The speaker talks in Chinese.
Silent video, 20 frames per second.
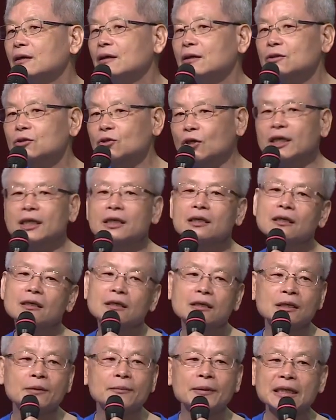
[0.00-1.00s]
所以
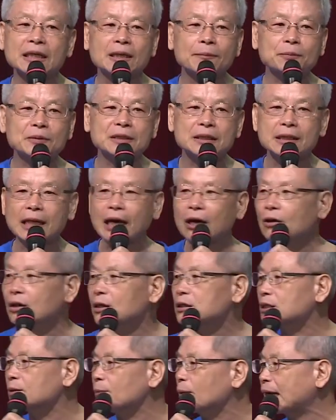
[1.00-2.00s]
你们也不知道
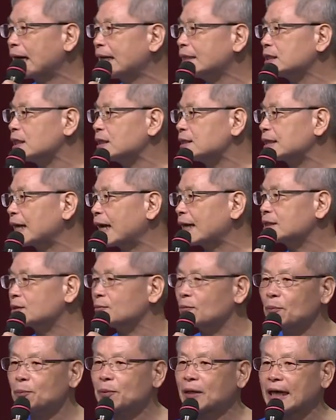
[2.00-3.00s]
什么该检查，什
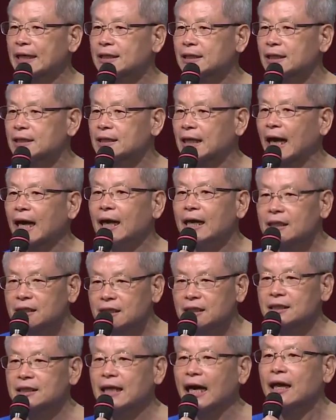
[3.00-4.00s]
么不该检查。
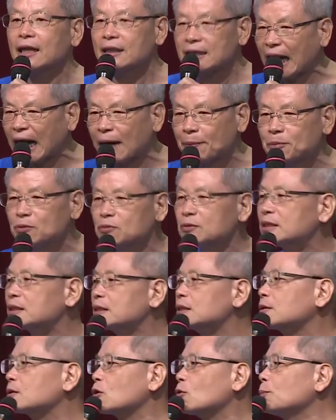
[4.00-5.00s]
事实上，大部分
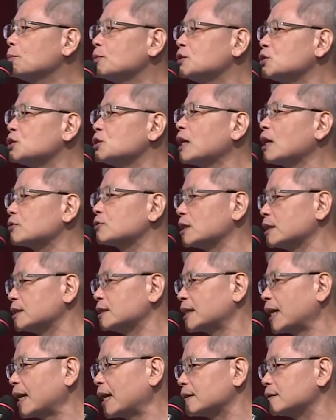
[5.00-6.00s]
是都不需要检
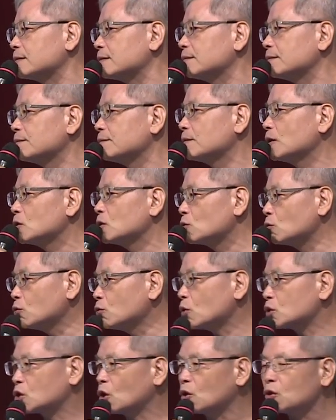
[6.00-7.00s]
查的。如
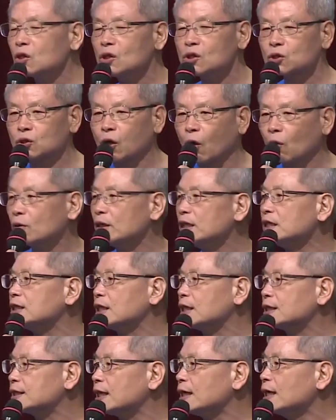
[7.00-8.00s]
果从从因
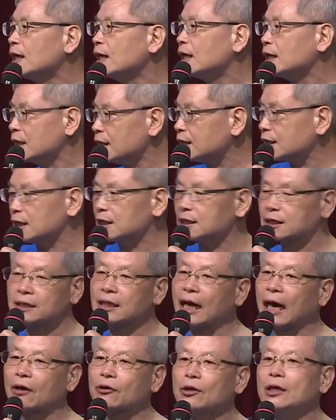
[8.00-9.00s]
节症，你体质
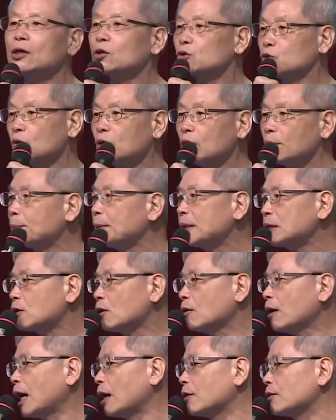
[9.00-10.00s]
好了，所有病
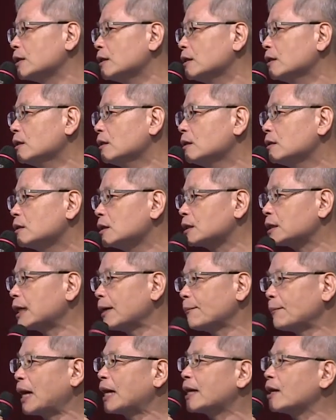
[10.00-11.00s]
都好了，你
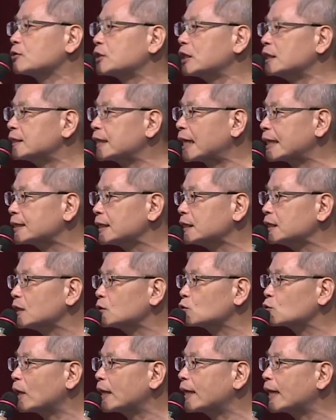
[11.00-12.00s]
干嘛要检查这些
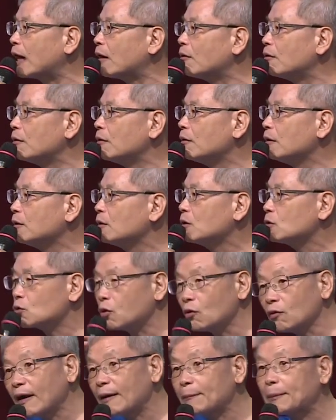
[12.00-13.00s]
衰老？
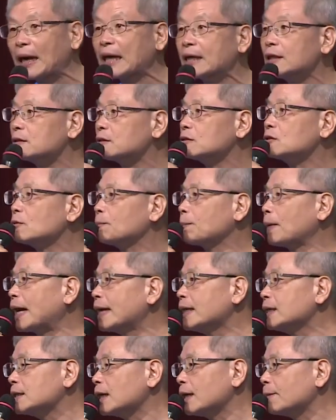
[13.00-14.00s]
头发白就白
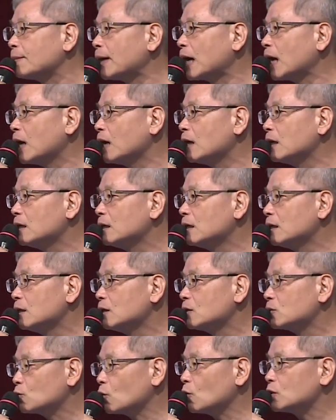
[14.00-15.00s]
一点吗？
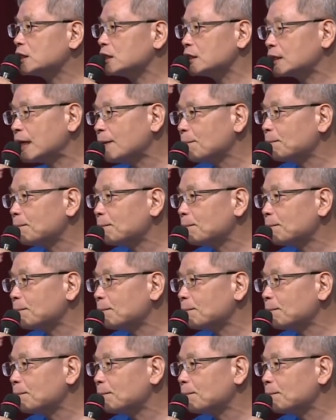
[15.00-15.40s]
多几根